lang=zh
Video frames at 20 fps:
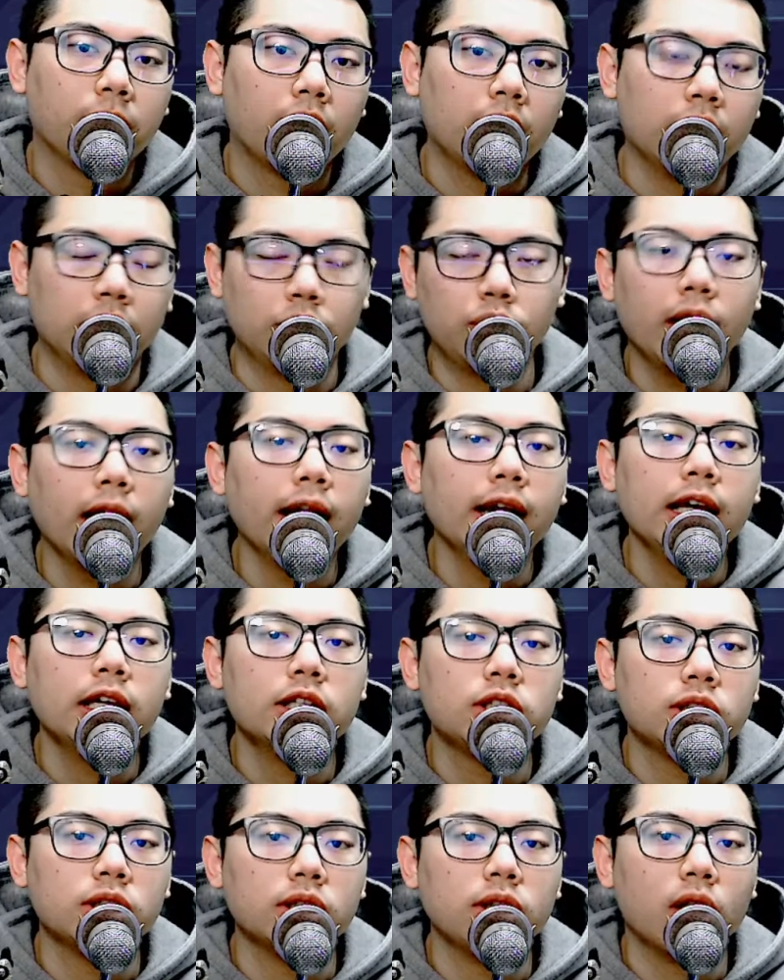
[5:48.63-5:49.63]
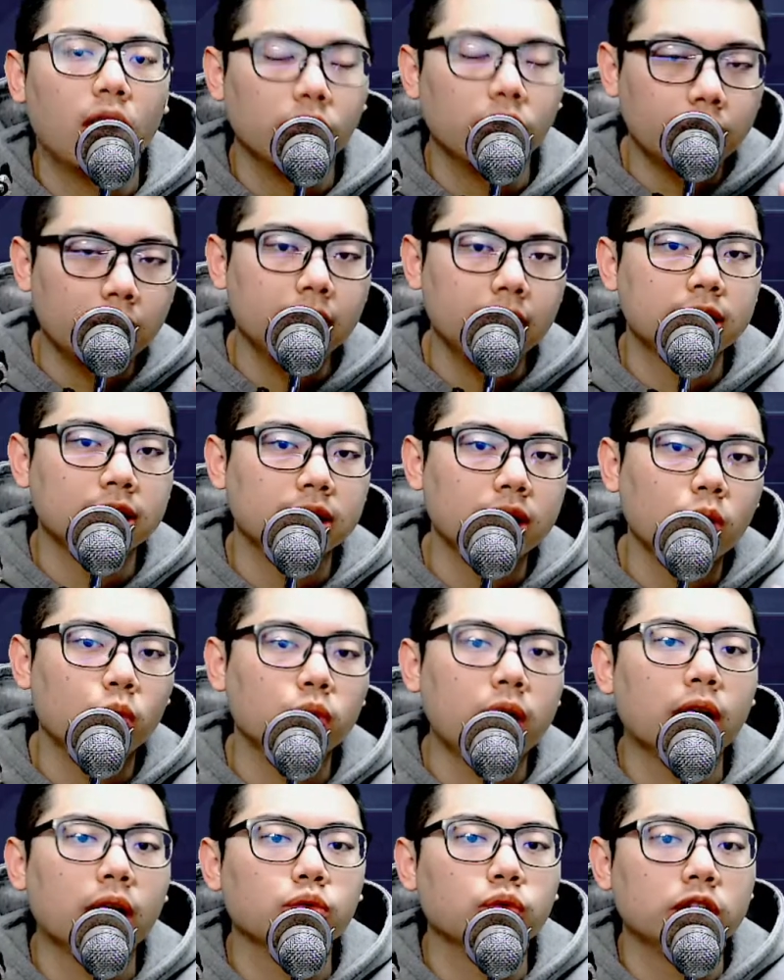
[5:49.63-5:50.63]
你去看历史哦，你看历史这
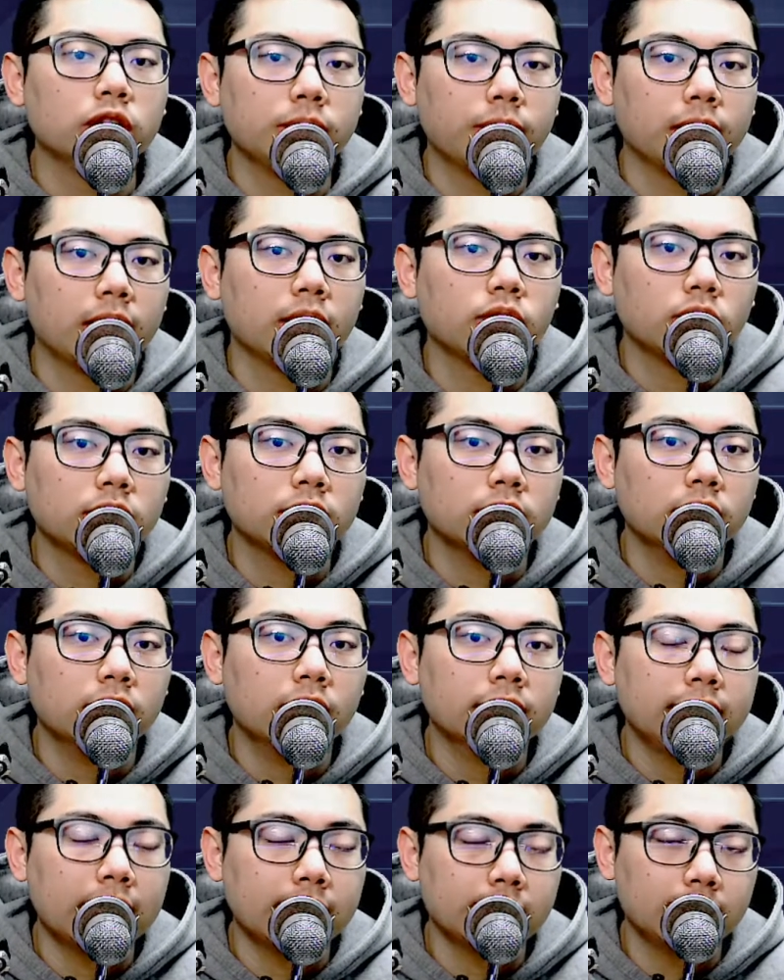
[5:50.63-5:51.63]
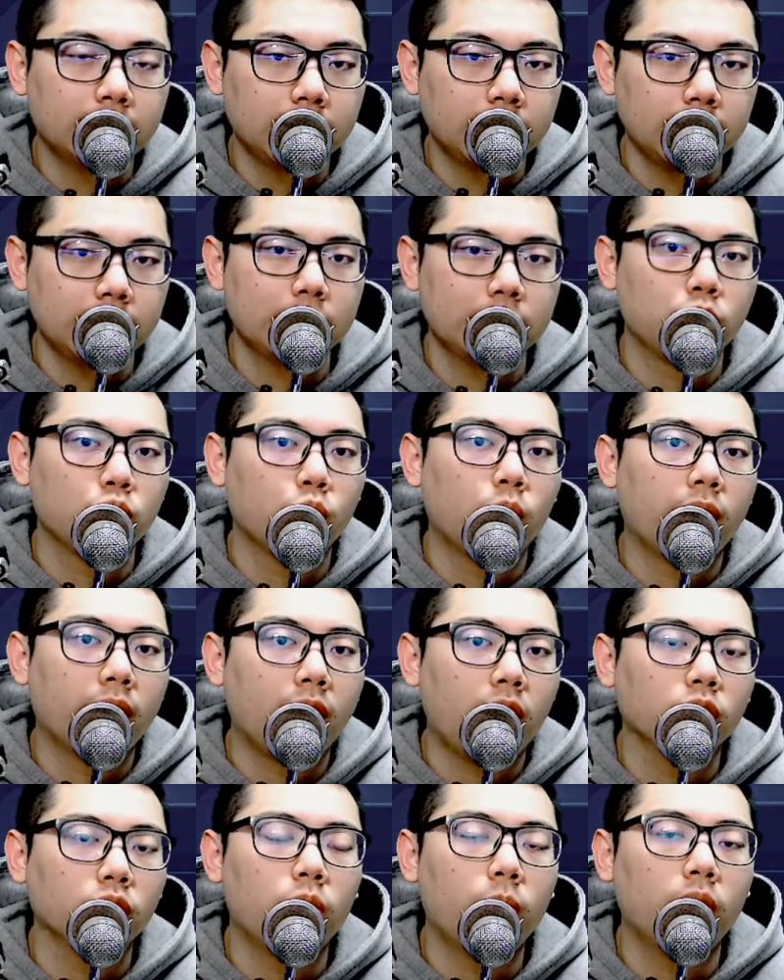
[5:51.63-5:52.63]
五大族群基本上都是在升息循环
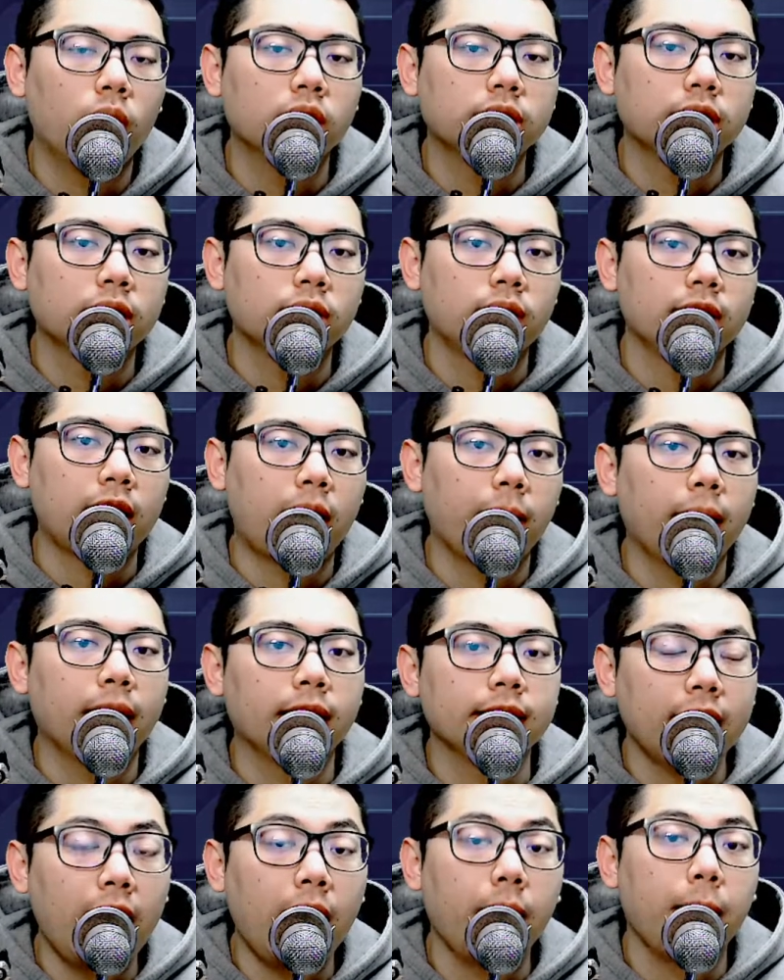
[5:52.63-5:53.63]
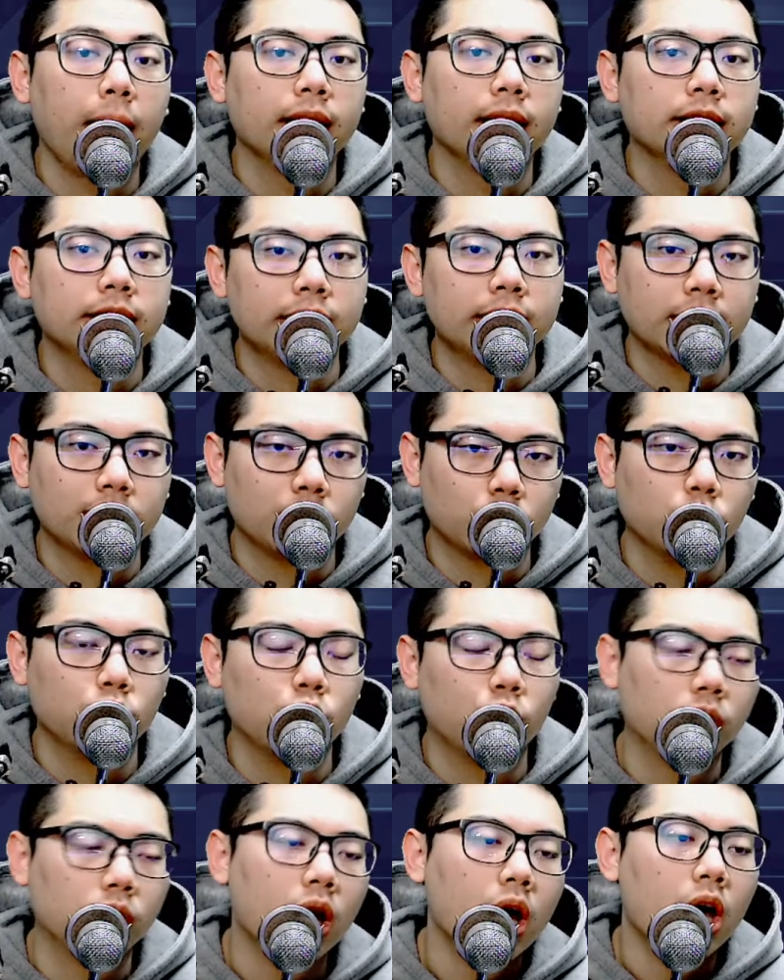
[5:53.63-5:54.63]
高通膨的阶段打败大盘的几个族
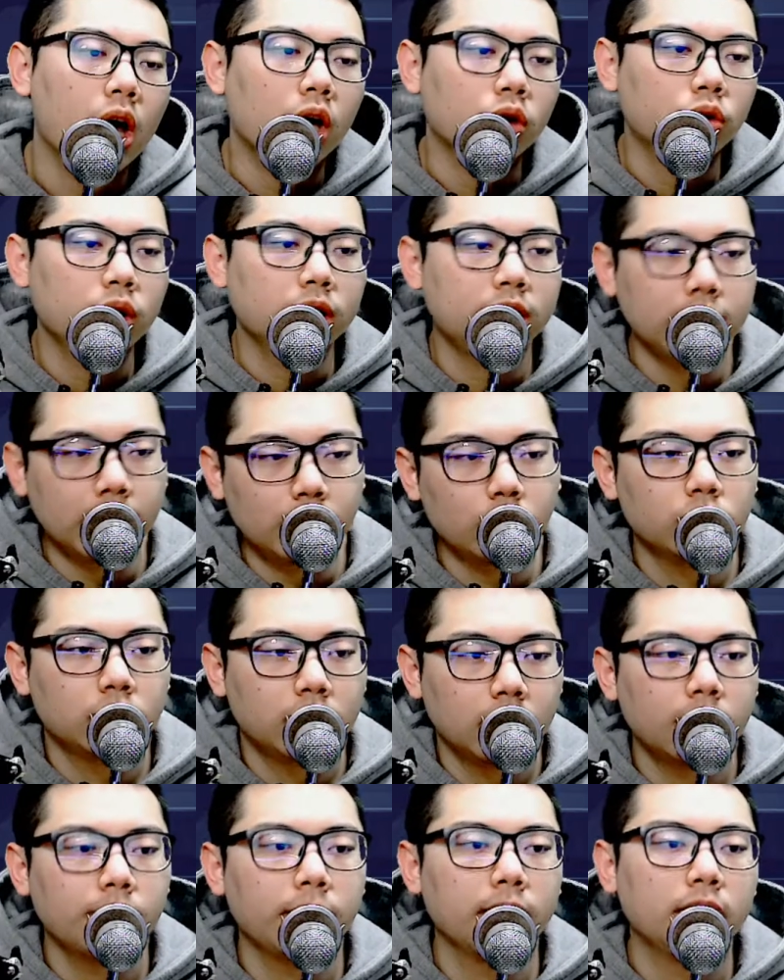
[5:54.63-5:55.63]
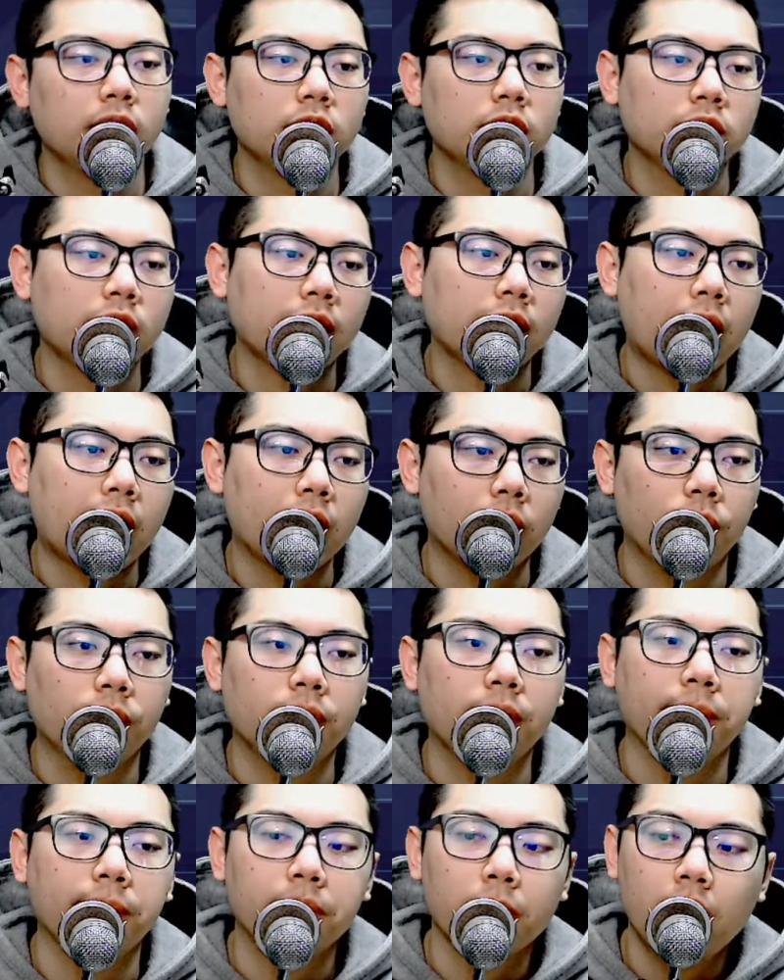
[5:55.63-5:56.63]
群，所以今年度特别提醒大家留
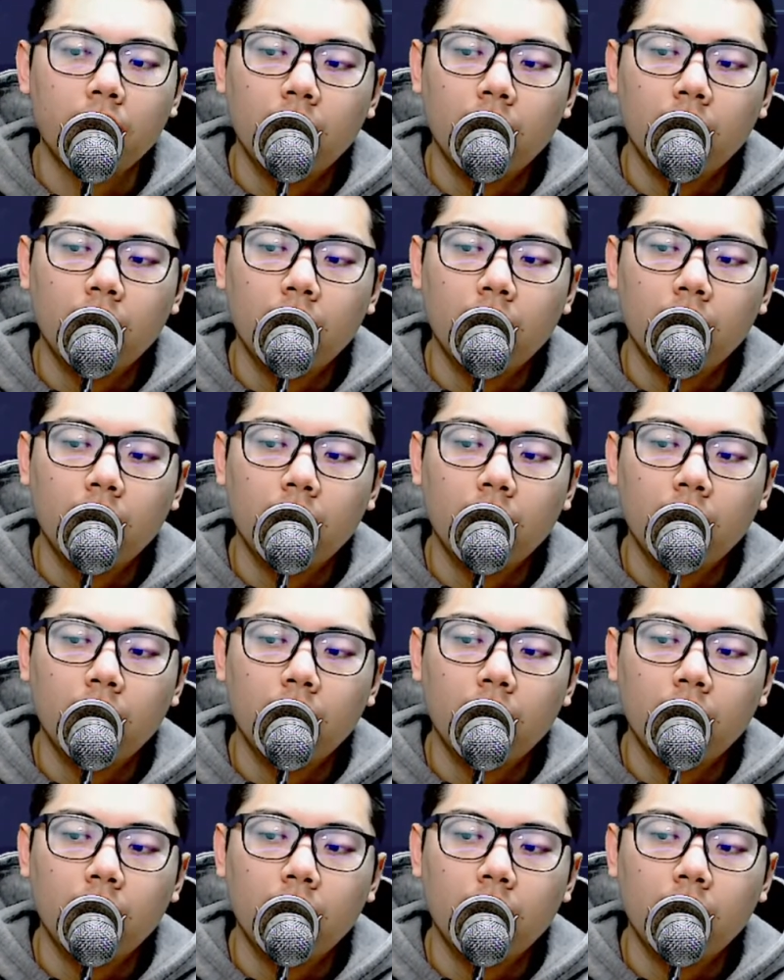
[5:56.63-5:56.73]
意。